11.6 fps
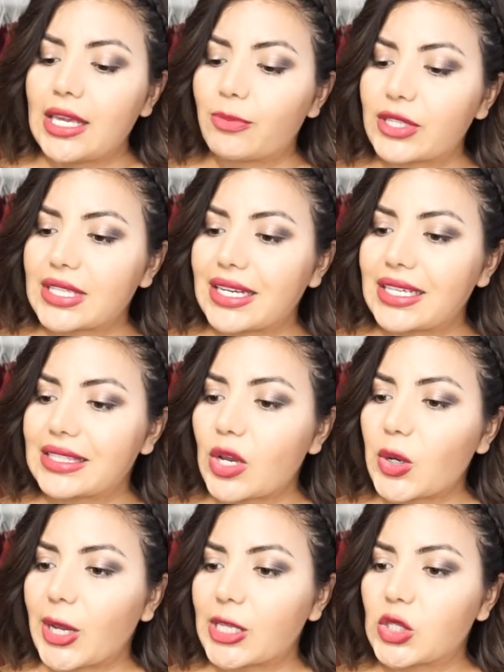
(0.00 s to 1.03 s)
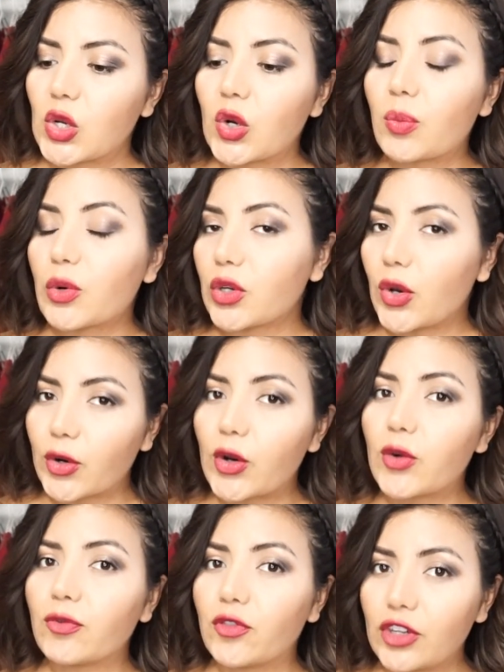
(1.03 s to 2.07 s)
y pues en esta ocasión como yo
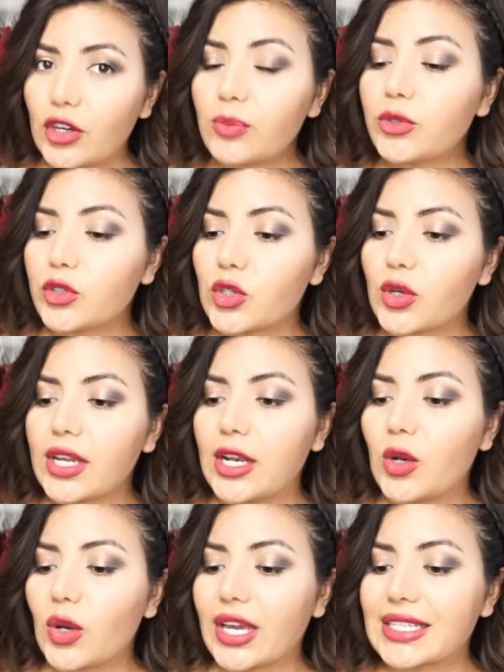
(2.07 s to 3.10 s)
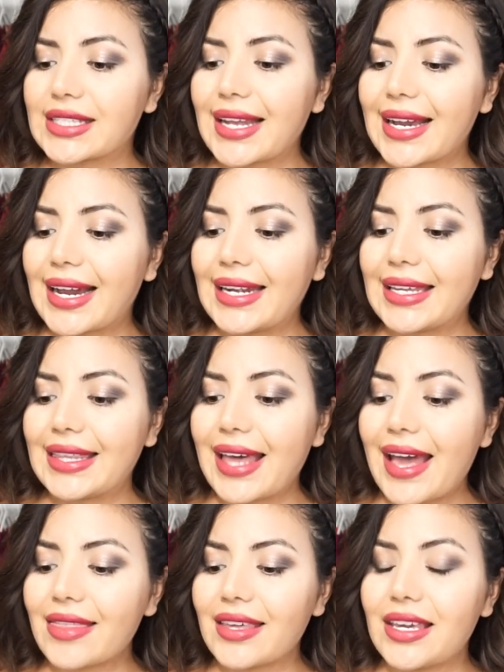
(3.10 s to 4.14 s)
confío mucho en lo que es la
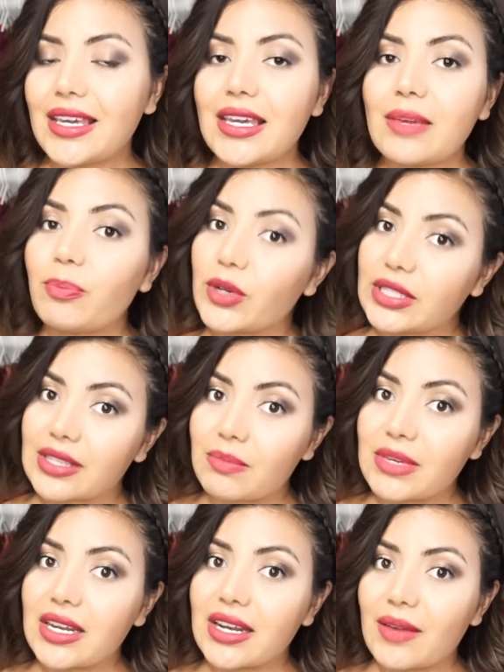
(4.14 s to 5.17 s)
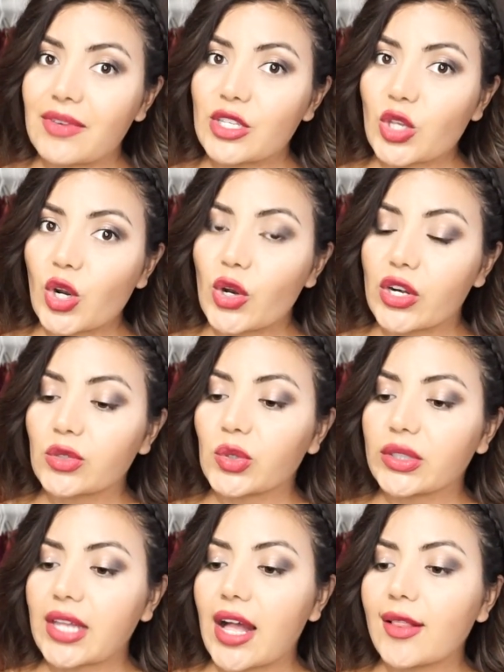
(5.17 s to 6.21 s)
calidad y pues también he visto los
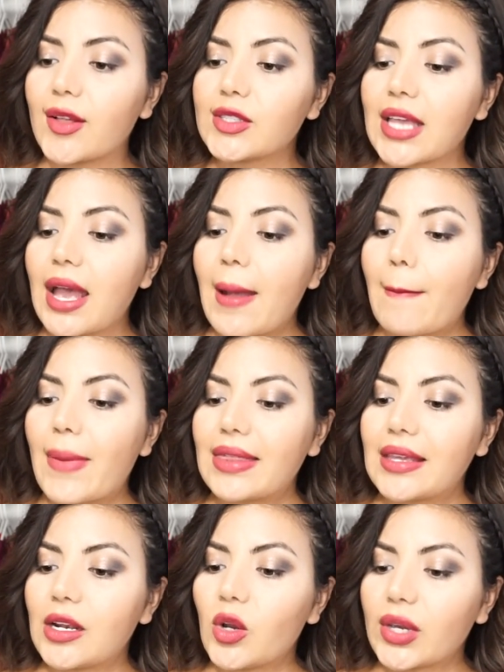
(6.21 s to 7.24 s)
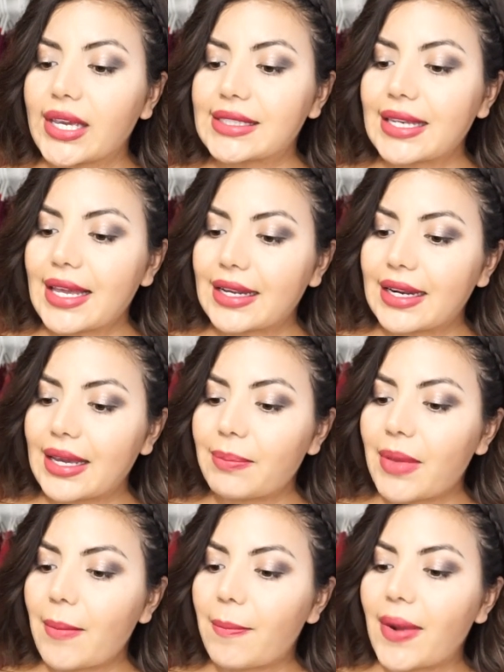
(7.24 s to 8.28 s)
resultados, Pedí lo que es la
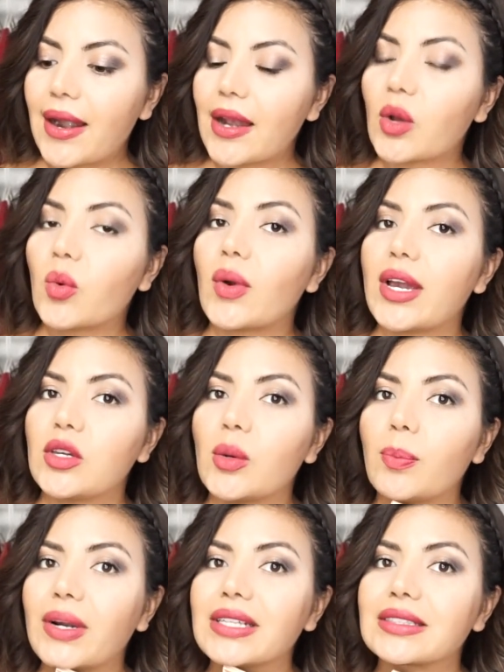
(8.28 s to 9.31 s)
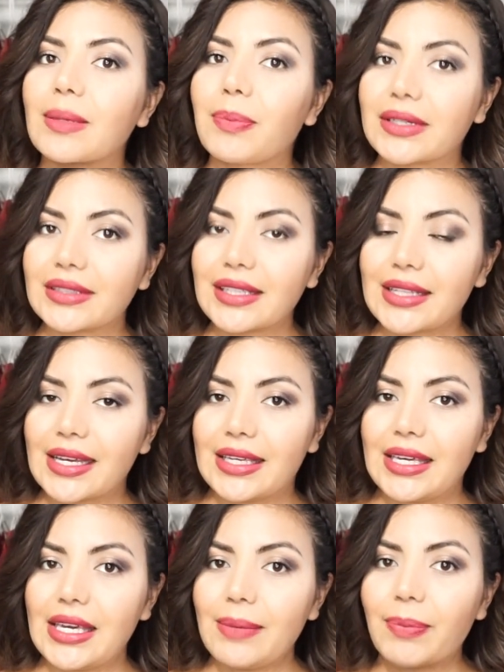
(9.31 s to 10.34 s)
crema para el cuello, para esta parte de
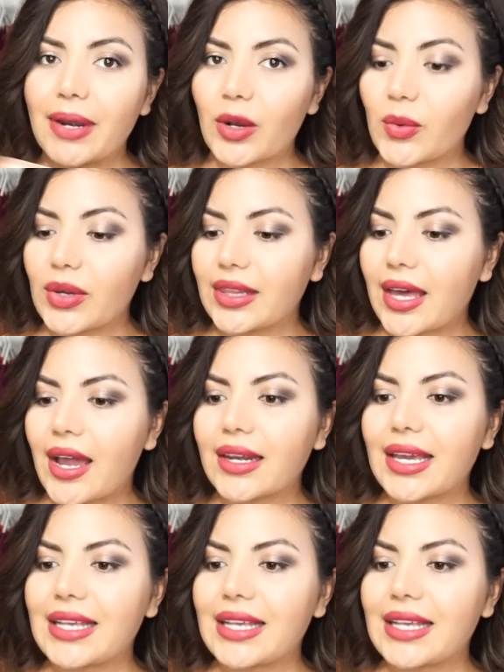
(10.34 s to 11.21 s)
aquí, para cuidar